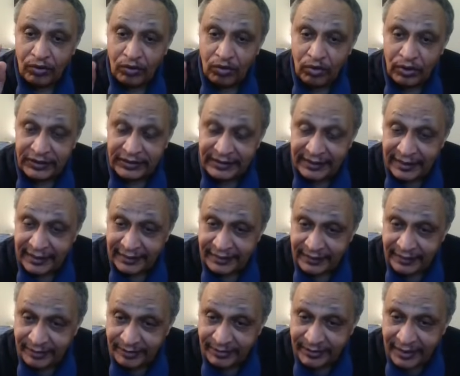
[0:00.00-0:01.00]

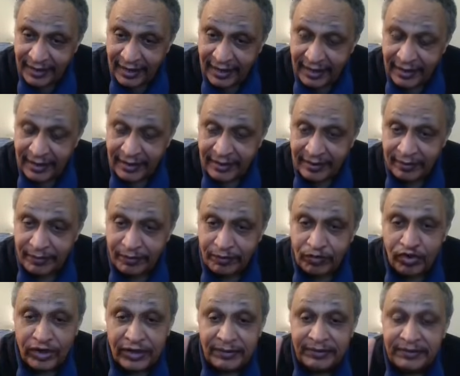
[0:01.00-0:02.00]
والترتيب ده
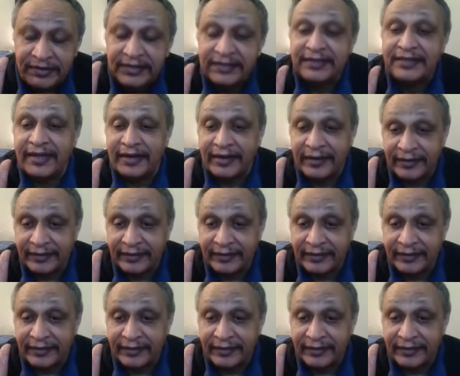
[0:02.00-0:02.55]
مهم جدا